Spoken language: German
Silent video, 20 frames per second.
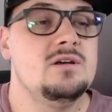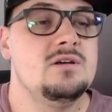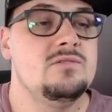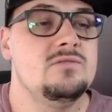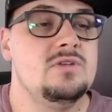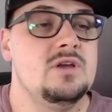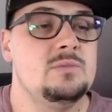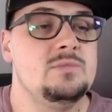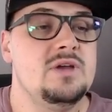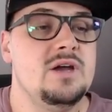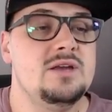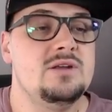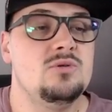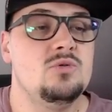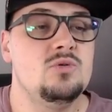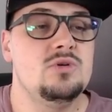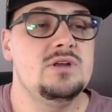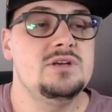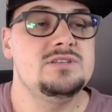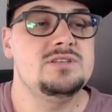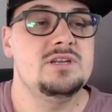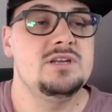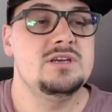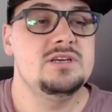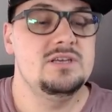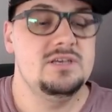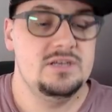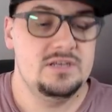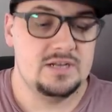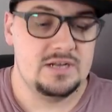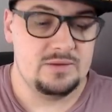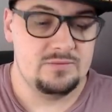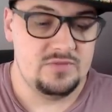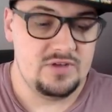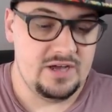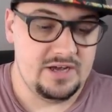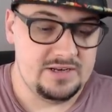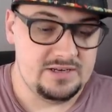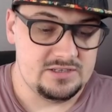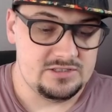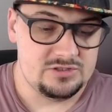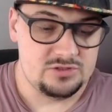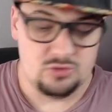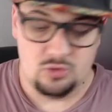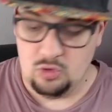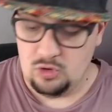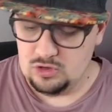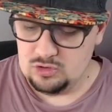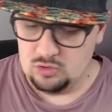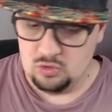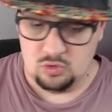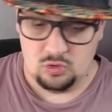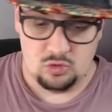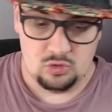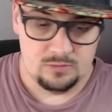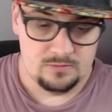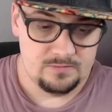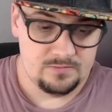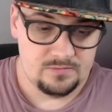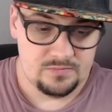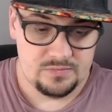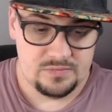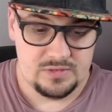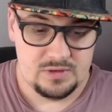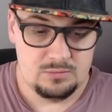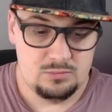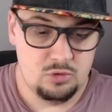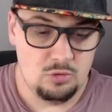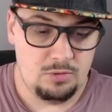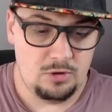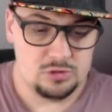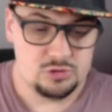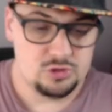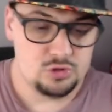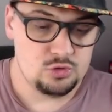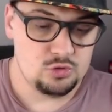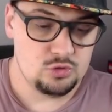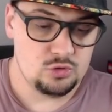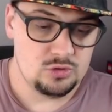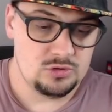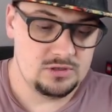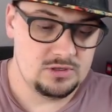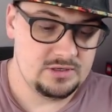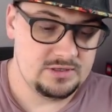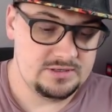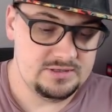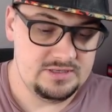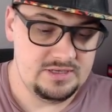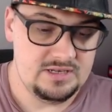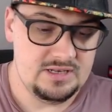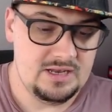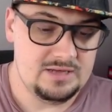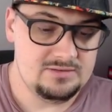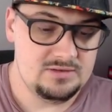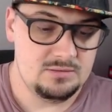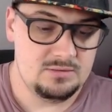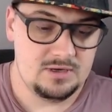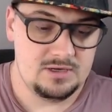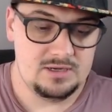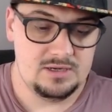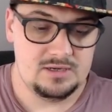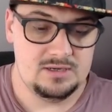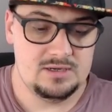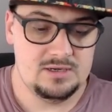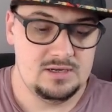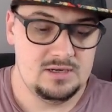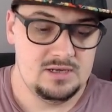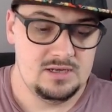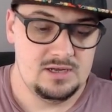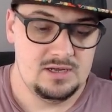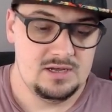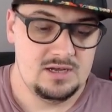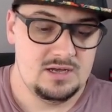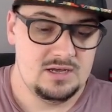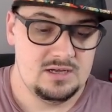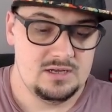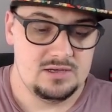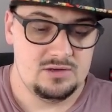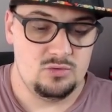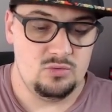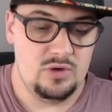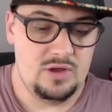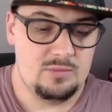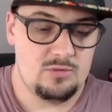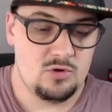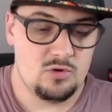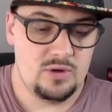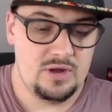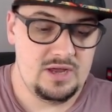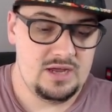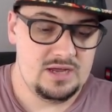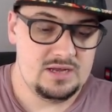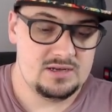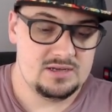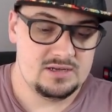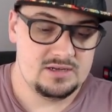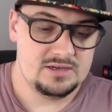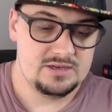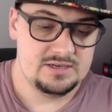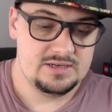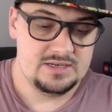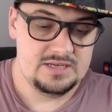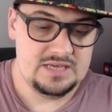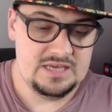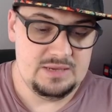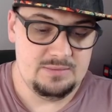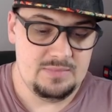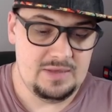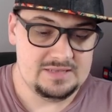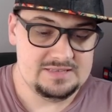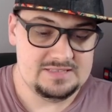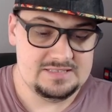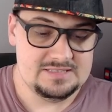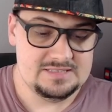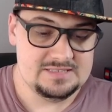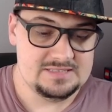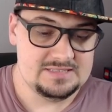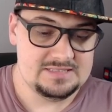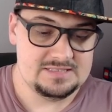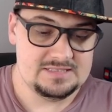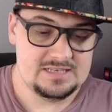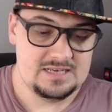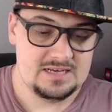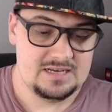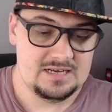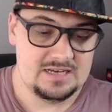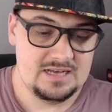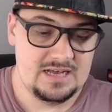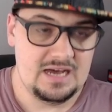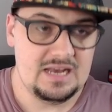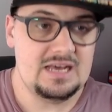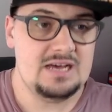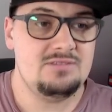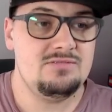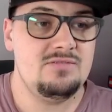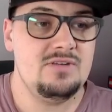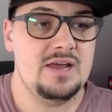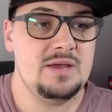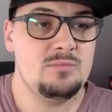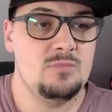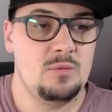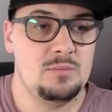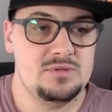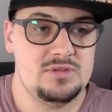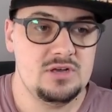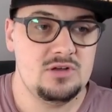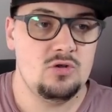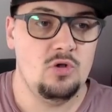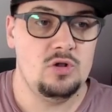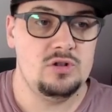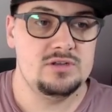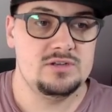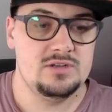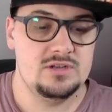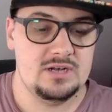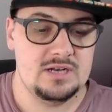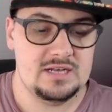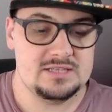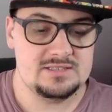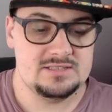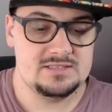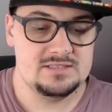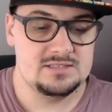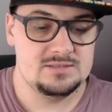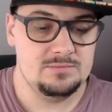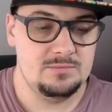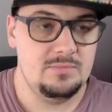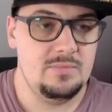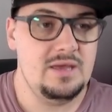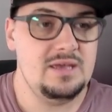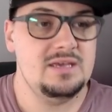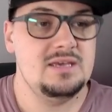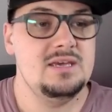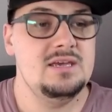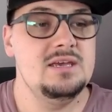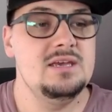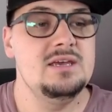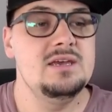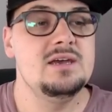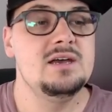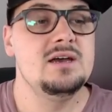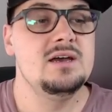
Wir haben hier eine Unlichtenergie, dann haben wir eine Scorgro, Puponcho, den Levelball, Raymorade, Imantis, Gala Galafleckma mit der goldenen Glatze, Menki,